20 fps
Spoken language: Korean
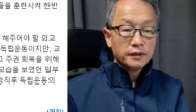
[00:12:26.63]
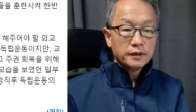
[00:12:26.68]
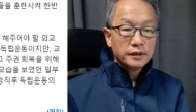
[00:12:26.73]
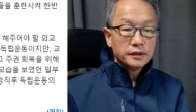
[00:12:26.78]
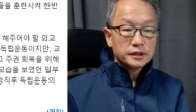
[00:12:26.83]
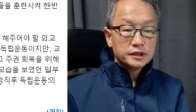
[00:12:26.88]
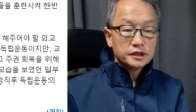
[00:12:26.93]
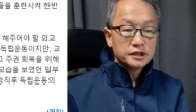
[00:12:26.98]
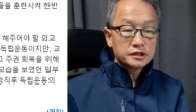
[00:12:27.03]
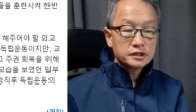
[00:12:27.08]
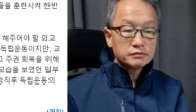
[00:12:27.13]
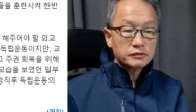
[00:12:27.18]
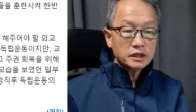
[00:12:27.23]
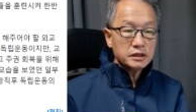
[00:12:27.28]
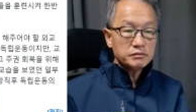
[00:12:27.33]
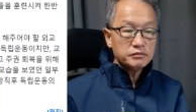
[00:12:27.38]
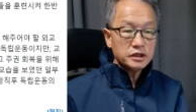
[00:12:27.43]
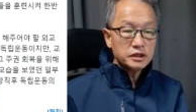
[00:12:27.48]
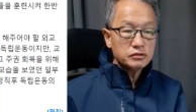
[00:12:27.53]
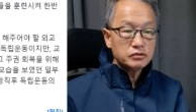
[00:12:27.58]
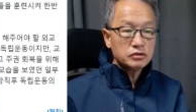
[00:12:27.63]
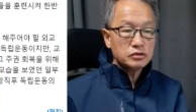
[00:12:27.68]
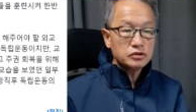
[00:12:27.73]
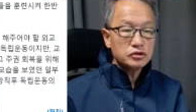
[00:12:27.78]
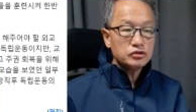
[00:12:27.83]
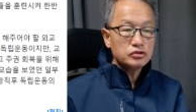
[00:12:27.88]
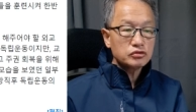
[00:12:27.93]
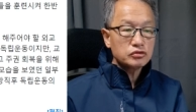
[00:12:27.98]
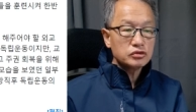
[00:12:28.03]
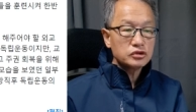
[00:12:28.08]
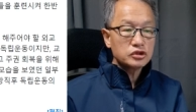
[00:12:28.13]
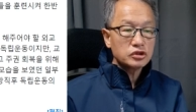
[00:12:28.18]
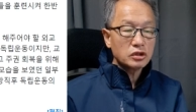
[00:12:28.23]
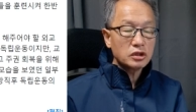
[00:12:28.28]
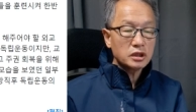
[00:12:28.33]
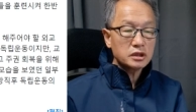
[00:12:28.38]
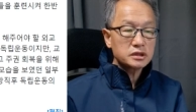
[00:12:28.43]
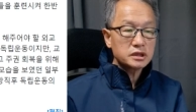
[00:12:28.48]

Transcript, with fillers: 이승만은 미국 육군 전략